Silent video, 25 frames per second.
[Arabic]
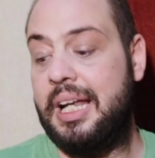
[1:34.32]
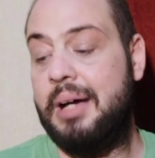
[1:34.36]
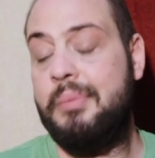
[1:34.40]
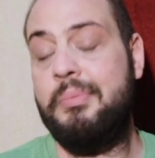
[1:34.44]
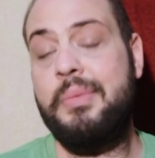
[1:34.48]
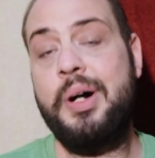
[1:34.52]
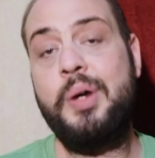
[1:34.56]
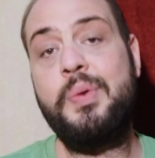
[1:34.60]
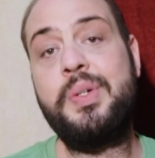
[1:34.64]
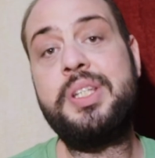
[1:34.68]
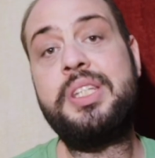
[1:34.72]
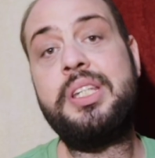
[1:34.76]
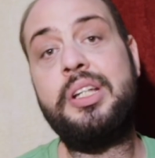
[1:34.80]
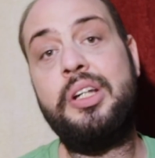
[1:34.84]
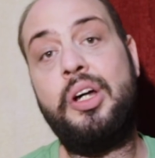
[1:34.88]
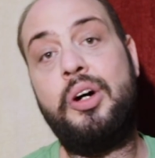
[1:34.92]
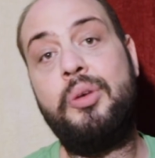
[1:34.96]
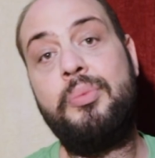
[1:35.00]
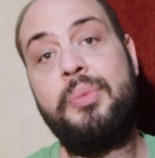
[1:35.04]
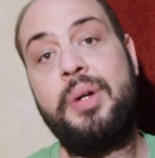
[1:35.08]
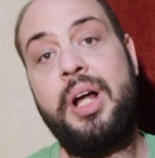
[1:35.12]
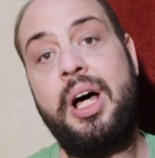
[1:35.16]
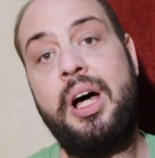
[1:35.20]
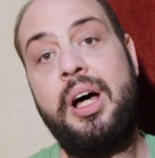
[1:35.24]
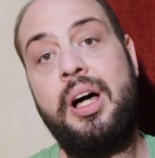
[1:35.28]
لما وصل
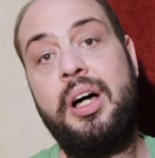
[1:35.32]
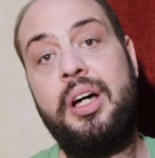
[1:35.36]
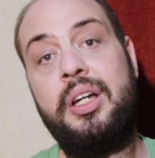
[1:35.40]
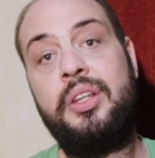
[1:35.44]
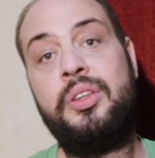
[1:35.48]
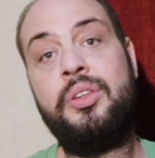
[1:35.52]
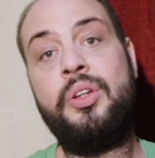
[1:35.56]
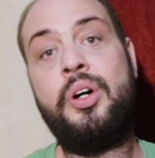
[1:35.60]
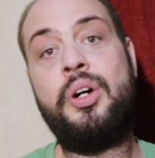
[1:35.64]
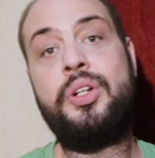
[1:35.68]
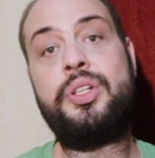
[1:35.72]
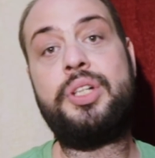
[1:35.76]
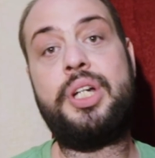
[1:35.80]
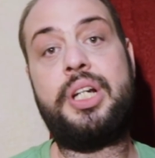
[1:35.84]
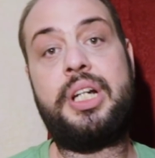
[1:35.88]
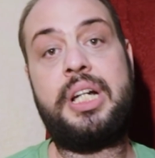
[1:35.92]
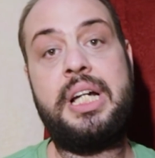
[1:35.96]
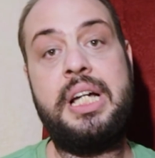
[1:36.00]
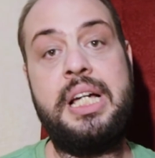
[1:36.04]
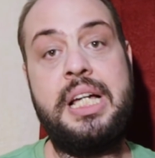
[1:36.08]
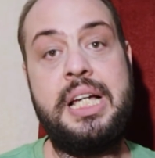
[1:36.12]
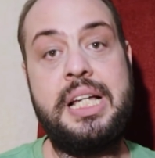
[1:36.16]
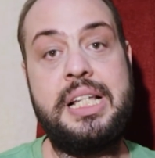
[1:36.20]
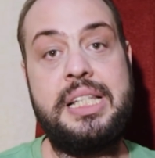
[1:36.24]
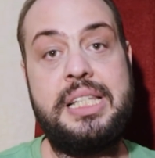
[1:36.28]
عمرها 12
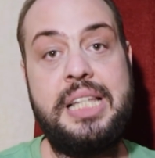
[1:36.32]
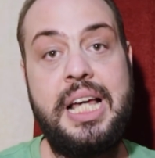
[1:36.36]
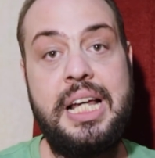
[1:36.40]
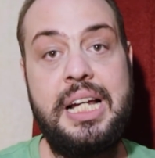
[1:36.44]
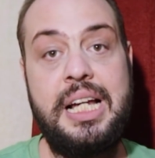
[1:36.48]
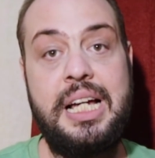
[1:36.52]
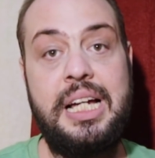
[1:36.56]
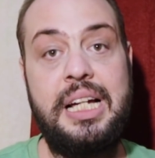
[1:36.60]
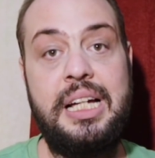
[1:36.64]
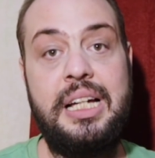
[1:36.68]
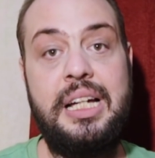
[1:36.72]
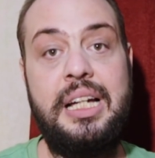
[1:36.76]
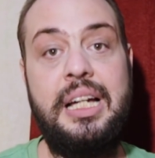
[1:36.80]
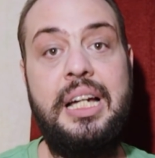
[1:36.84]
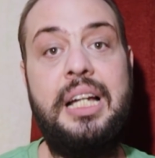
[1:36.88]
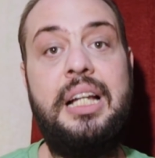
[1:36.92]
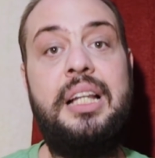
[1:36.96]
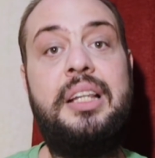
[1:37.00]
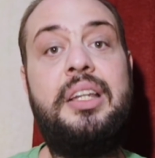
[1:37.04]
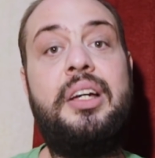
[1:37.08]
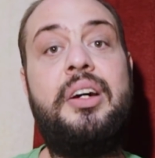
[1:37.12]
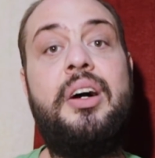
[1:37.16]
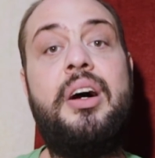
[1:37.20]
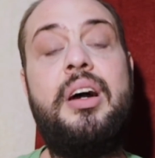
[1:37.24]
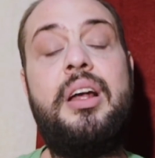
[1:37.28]
سنة
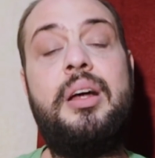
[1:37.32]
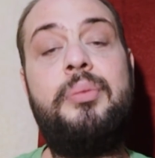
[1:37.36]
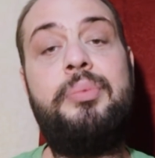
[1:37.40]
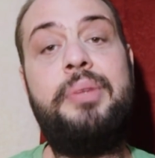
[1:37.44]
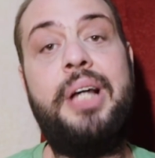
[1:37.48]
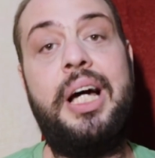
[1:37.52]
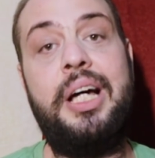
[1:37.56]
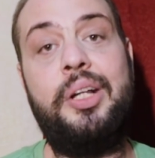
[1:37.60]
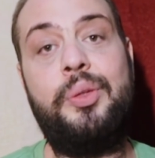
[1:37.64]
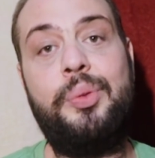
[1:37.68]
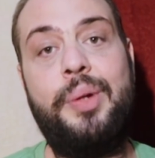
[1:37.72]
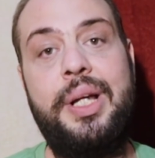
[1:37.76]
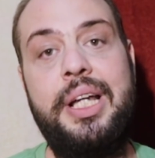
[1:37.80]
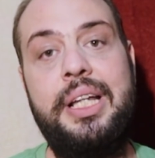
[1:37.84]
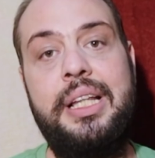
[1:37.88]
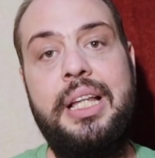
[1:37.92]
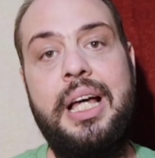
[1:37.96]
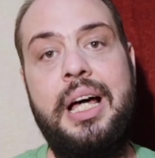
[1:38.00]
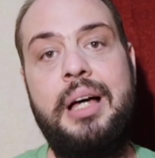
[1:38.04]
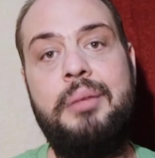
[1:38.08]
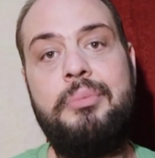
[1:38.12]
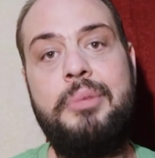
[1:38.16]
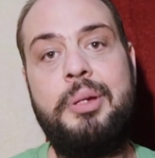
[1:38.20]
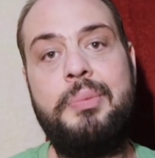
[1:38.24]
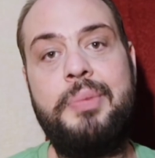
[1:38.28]
التجارة بتاعت
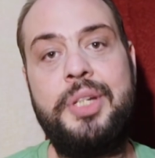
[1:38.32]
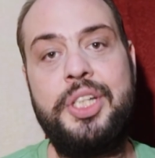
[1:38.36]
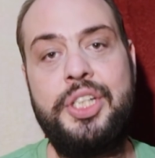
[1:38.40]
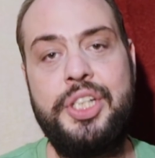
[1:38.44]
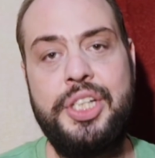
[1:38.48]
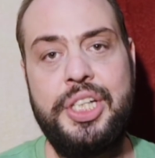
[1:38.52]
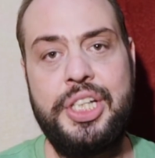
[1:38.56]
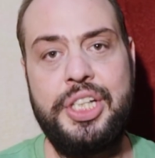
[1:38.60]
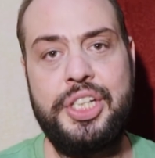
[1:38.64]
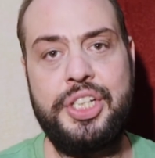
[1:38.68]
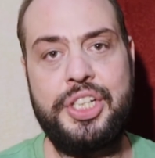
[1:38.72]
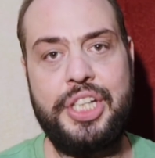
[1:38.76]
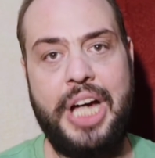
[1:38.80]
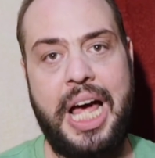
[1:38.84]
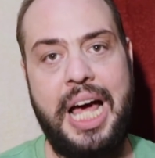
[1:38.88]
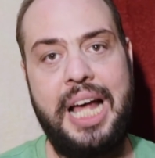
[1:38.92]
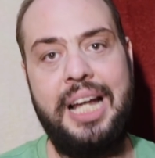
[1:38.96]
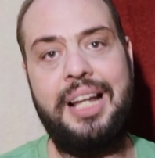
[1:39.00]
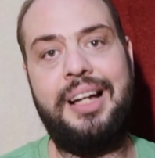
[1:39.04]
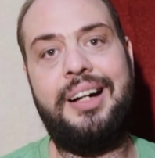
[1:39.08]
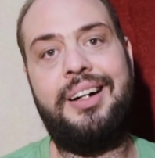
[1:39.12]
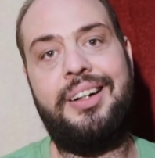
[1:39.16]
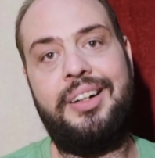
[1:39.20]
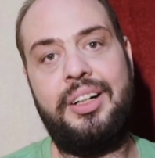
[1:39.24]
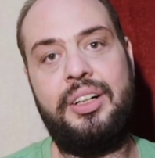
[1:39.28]
والدها ما مشيش
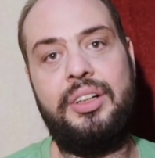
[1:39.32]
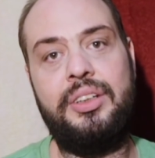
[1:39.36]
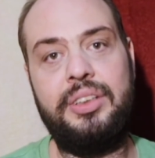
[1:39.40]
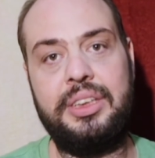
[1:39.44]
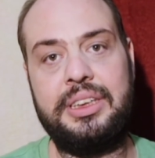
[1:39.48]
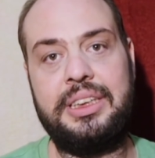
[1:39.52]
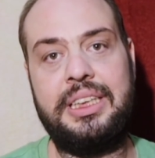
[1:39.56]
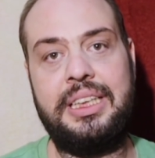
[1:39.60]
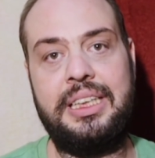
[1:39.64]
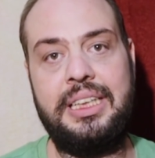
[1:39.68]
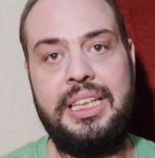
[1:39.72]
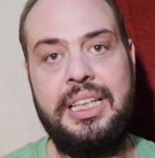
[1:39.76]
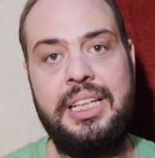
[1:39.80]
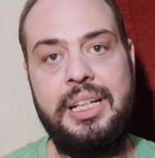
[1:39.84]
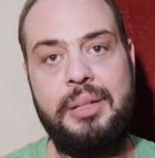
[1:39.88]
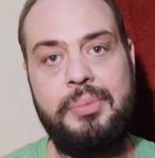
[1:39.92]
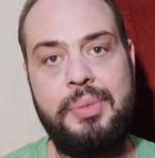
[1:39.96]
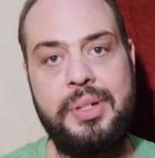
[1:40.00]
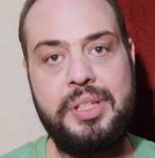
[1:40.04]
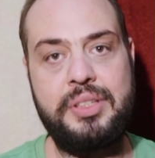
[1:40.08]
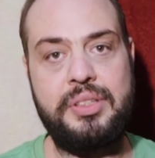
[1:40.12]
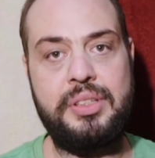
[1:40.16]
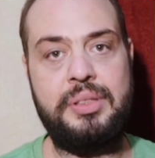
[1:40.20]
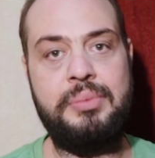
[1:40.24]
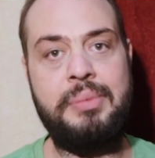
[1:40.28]
حالها خالص الدنيا
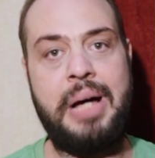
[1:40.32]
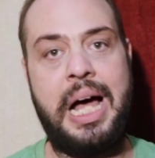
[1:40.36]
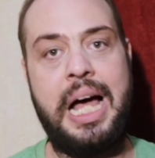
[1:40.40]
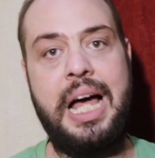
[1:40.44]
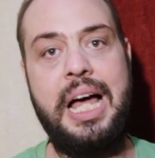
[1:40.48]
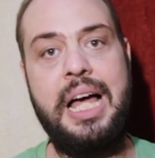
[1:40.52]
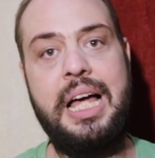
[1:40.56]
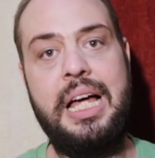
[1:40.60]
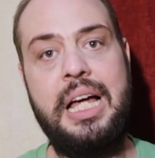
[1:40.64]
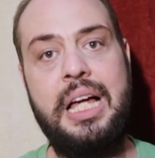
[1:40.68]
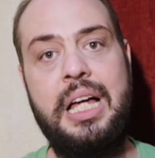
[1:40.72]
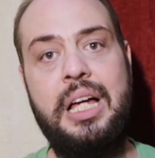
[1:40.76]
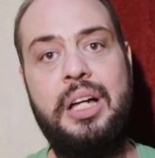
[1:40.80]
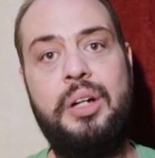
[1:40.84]
باظت معاه